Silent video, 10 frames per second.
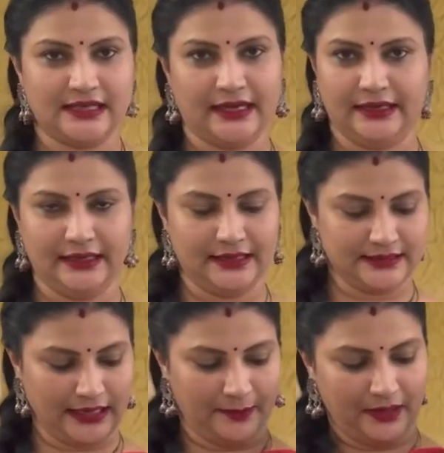శారీ
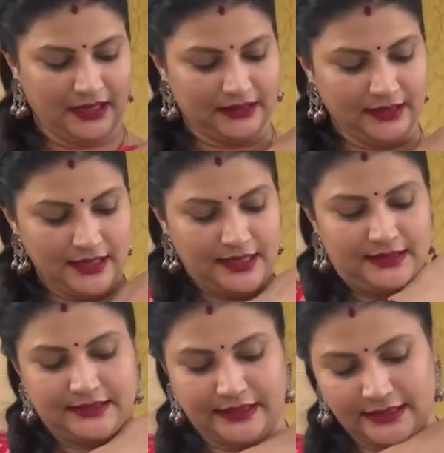డీటెయిల్స్ అయిపోయినాయి కదా
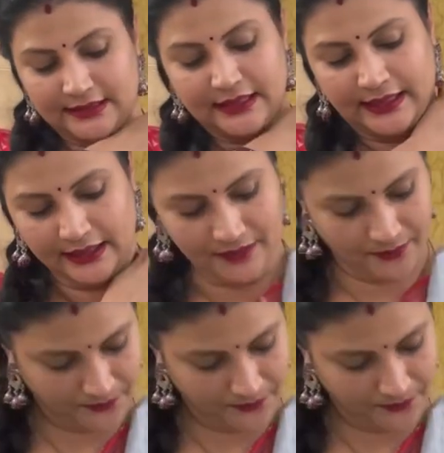సెకండ్ శారీ